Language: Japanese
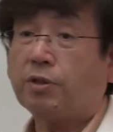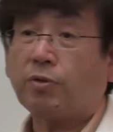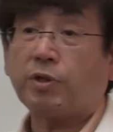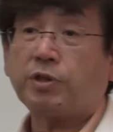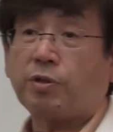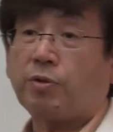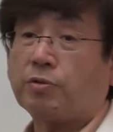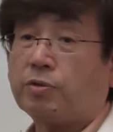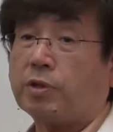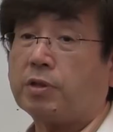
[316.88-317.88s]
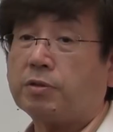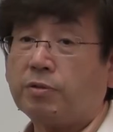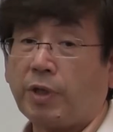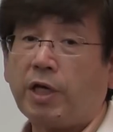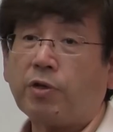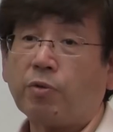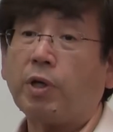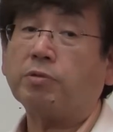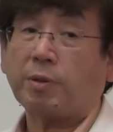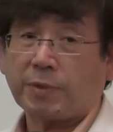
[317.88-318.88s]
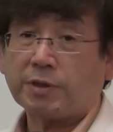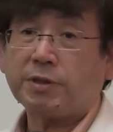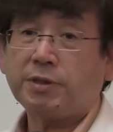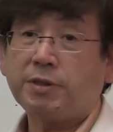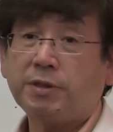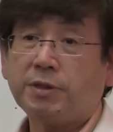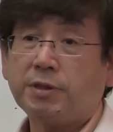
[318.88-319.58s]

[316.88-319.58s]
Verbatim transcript: コレステロールとの影響は受けます